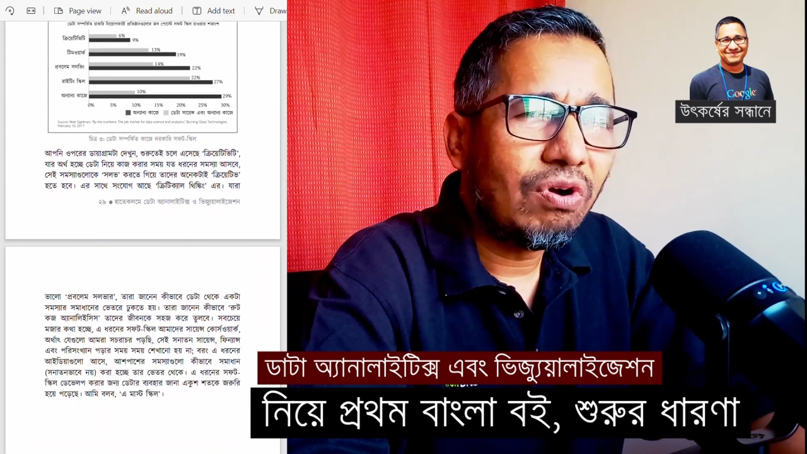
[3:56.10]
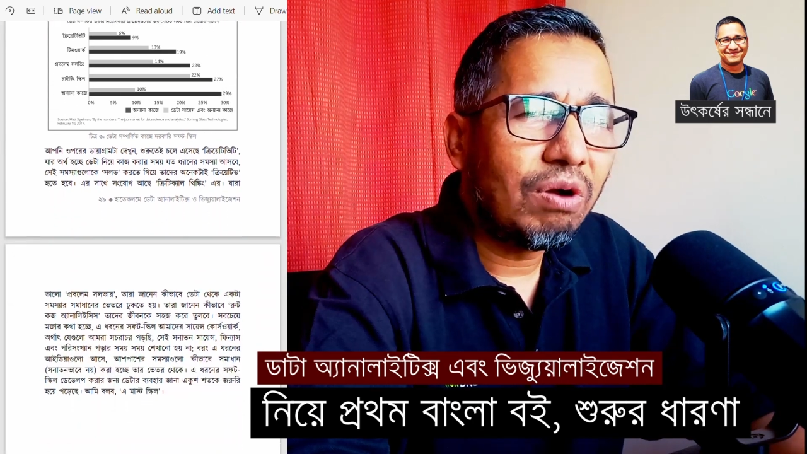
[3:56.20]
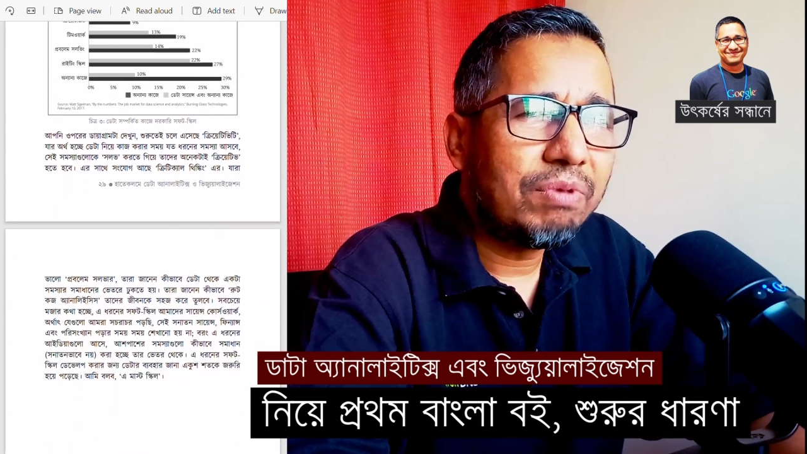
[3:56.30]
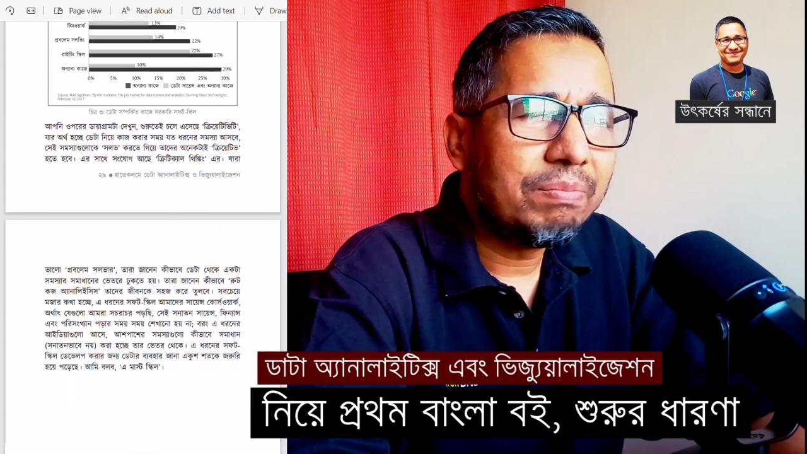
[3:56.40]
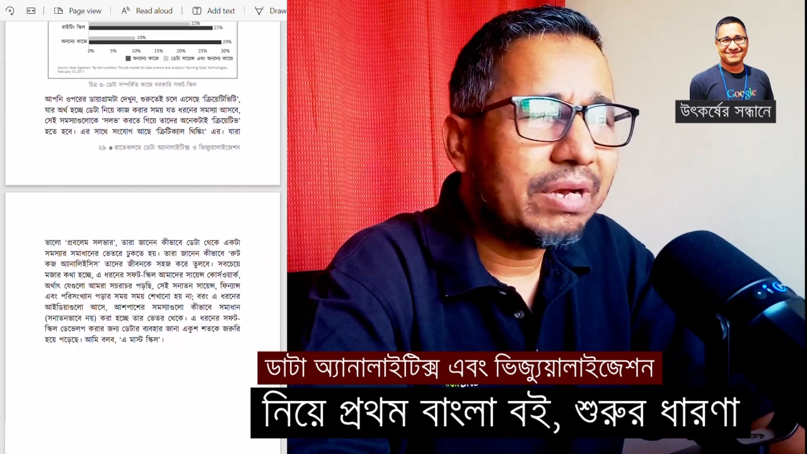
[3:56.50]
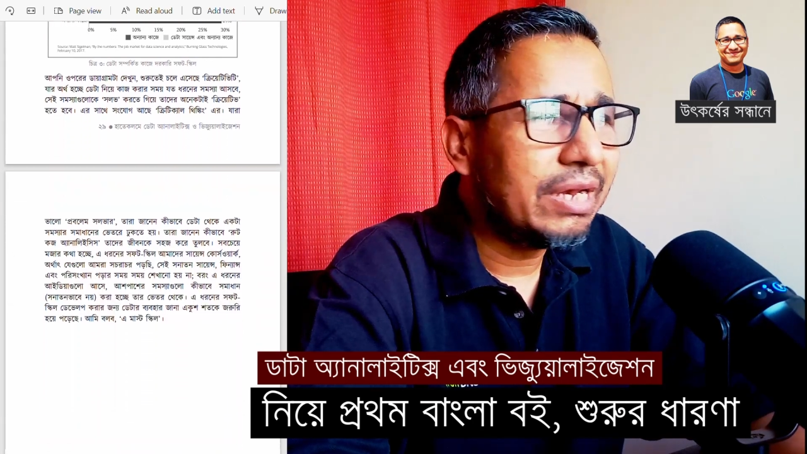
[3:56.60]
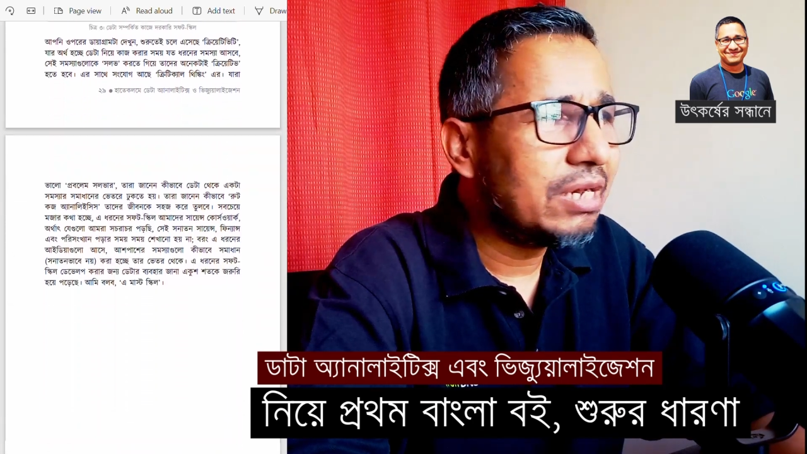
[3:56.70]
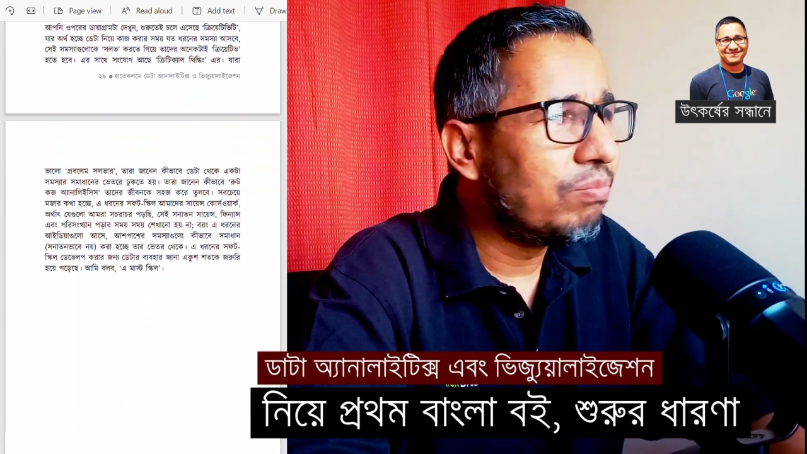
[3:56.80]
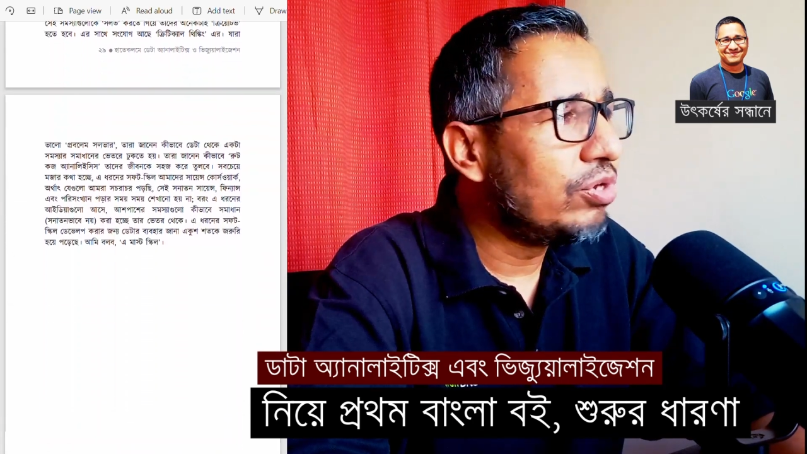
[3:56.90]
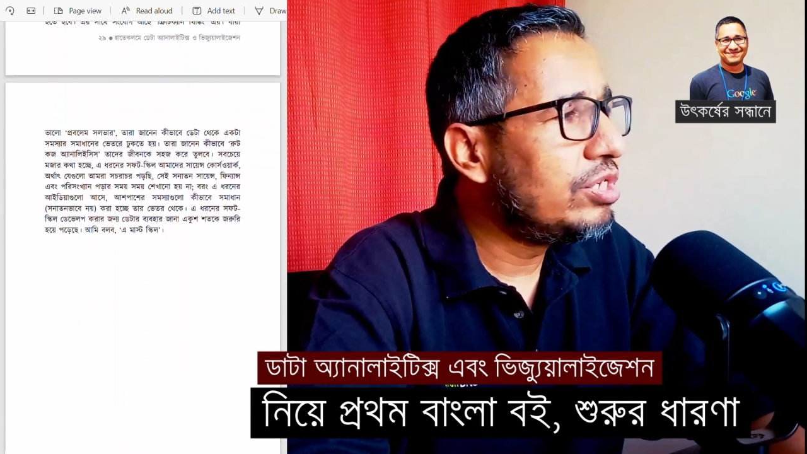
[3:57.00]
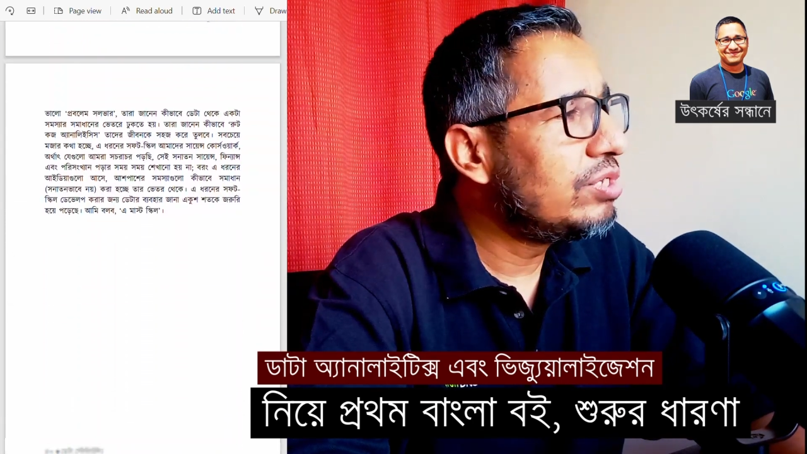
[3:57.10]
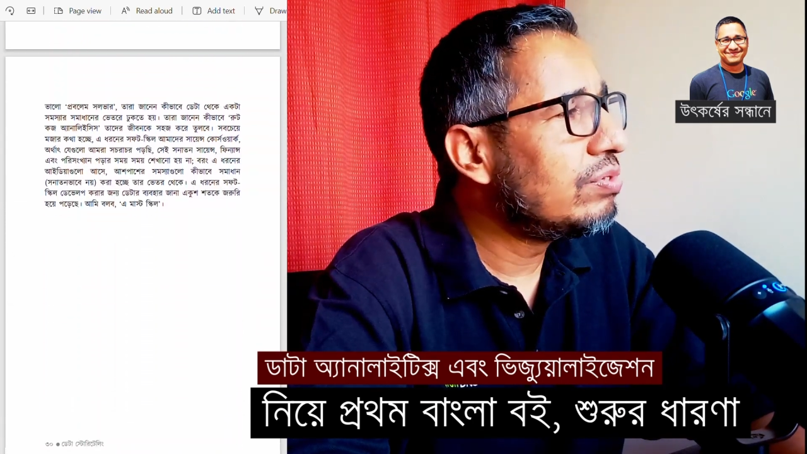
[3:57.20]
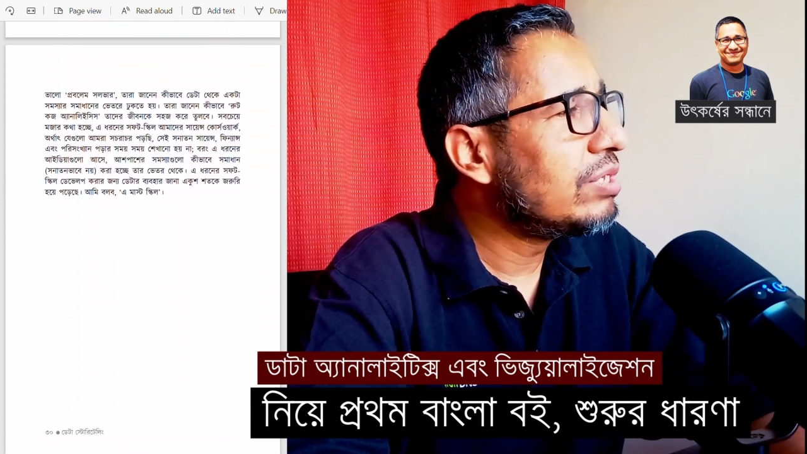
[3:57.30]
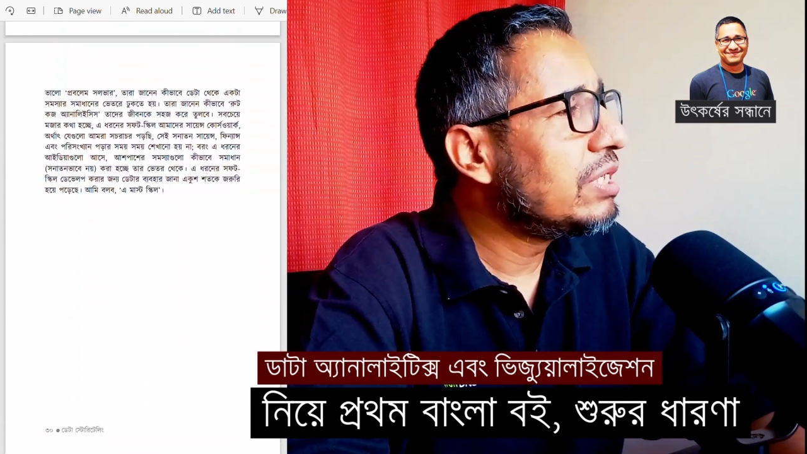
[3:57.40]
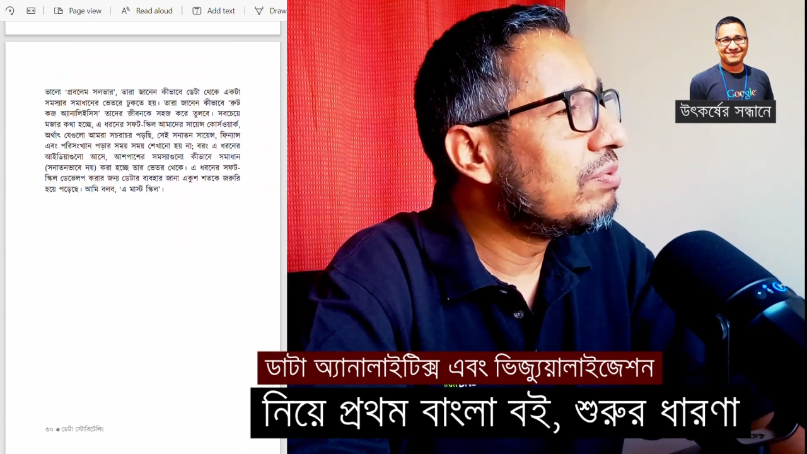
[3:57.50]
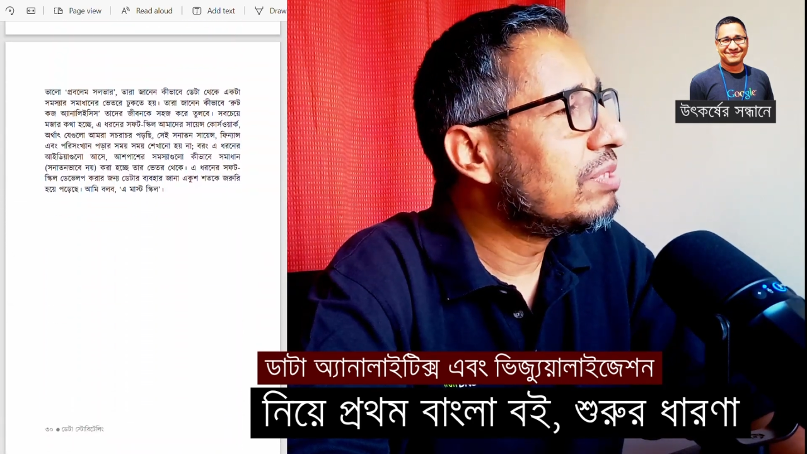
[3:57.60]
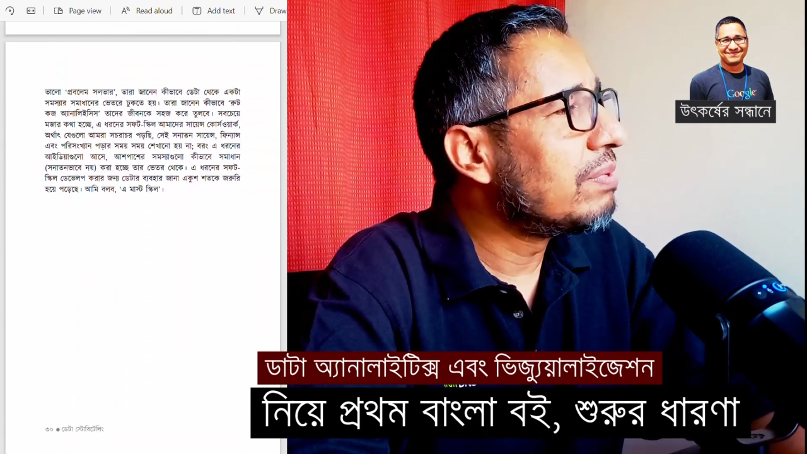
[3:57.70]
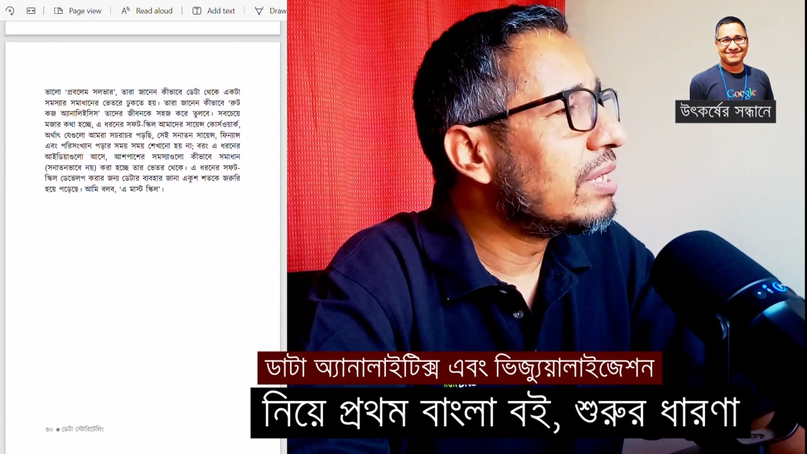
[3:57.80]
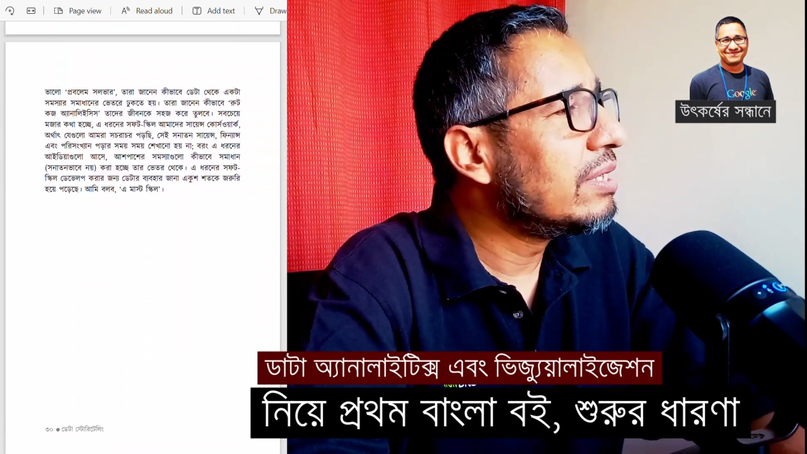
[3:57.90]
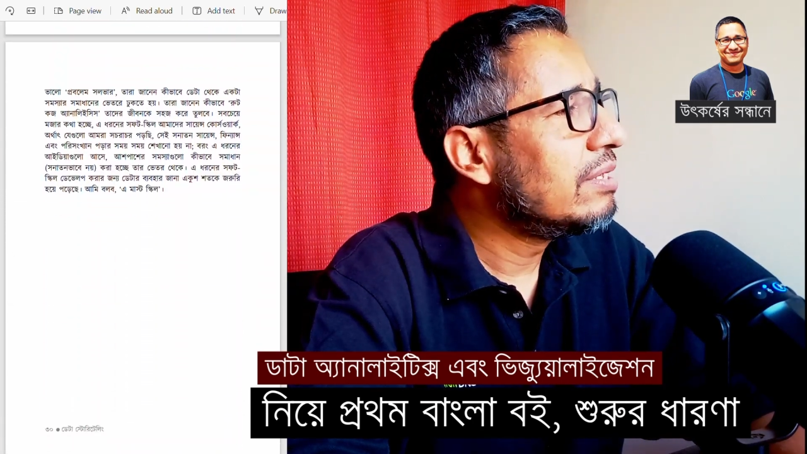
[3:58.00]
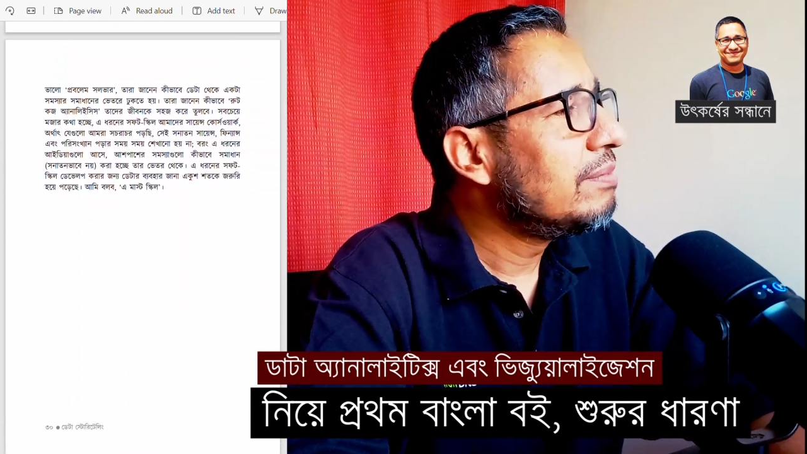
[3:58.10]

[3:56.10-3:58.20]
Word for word: হবে বা ডেটার বৈশিষ্ট্যটা কি হতে পারে